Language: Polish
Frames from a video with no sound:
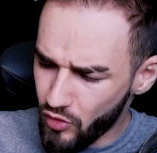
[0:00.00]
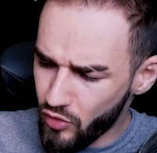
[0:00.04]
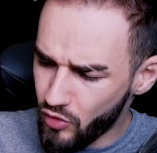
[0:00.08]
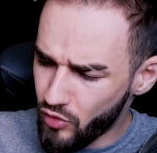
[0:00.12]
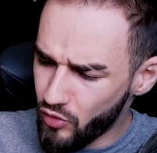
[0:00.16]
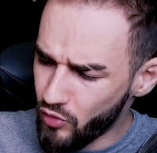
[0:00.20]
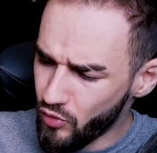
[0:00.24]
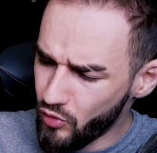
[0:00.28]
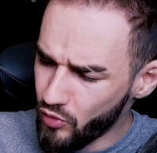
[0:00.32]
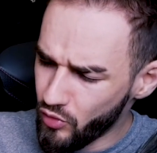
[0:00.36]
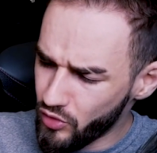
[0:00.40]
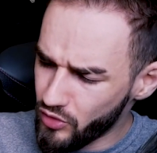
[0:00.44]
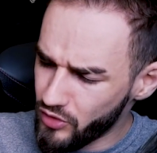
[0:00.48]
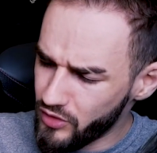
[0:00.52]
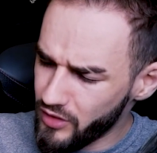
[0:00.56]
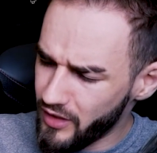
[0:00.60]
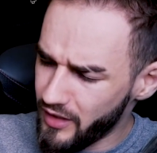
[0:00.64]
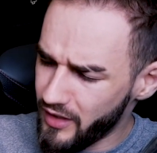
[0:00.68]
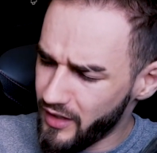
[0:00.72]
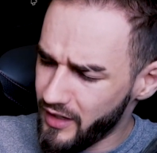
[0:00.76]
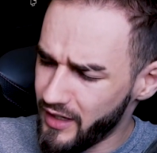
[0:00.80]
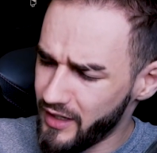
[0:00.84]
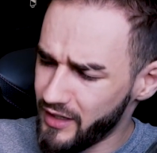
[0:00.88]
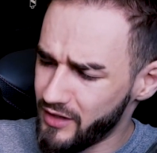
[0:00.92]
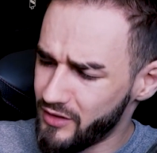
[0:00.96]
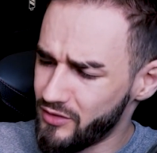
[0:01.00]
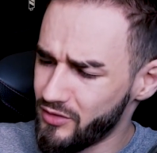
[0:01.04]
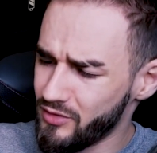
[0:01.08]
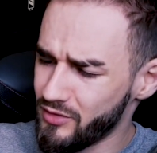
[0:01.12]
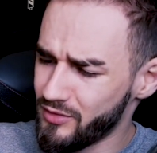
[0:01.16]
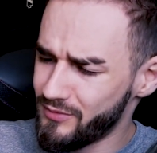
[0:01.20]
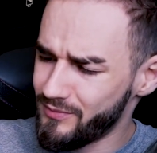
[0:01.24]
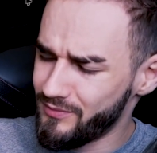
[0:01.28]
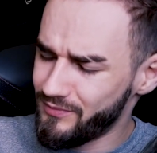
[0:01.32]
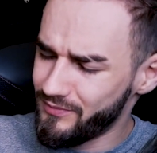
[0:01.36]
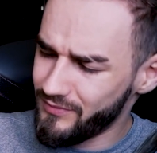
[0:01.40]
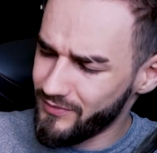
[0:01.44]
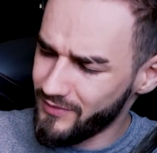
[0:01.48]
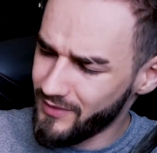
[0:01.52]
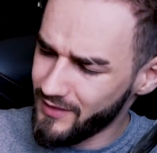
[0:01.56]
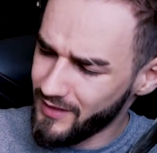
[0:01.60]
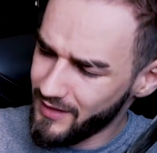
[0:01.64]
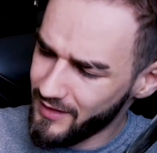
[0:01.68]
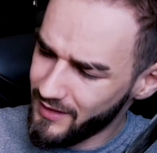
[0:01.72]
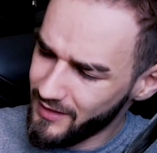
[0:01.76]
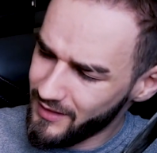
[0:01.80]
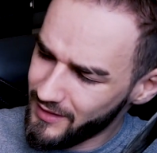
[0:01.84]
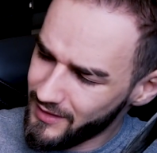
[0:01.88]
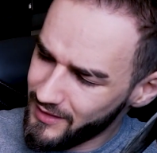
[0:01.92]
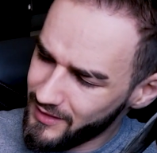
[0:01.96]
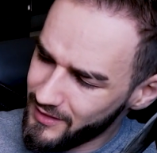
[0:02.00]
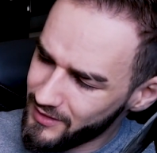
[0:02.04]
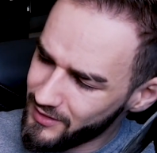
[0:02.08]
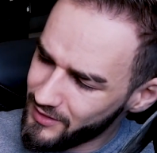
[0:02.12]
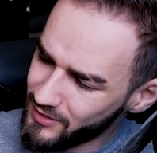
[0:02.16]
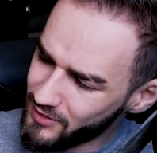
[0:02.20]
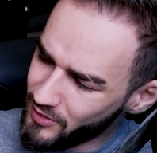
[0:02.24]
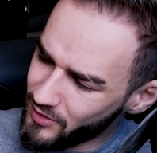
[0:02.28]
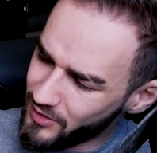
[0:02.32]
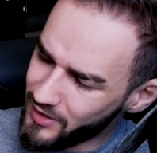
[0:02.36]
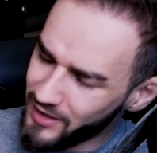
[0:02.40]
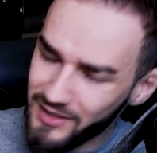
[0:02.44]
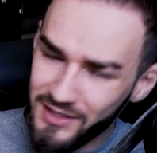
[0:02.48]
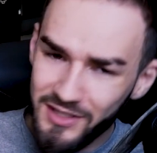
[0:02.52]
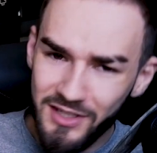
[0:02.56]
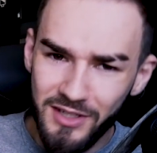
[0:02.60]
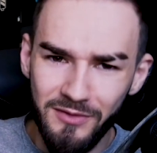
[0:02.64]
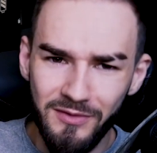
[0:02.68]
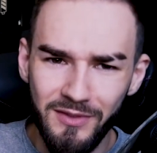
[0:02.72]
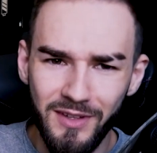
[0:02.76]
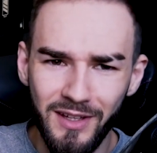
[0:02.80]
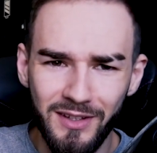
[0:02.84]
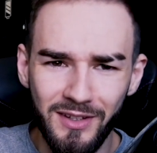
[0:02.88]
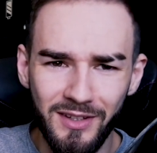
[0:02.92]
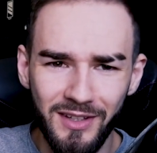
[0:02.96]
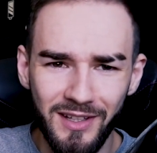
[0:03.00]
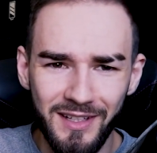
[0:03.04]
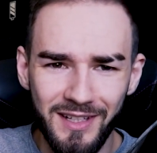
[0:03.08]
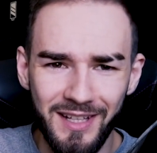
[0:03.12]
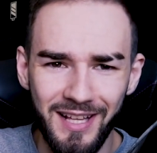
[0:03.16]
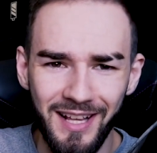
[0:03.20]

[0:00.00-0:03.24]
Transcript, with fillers: O kurde, ej, to trochę dziwnie to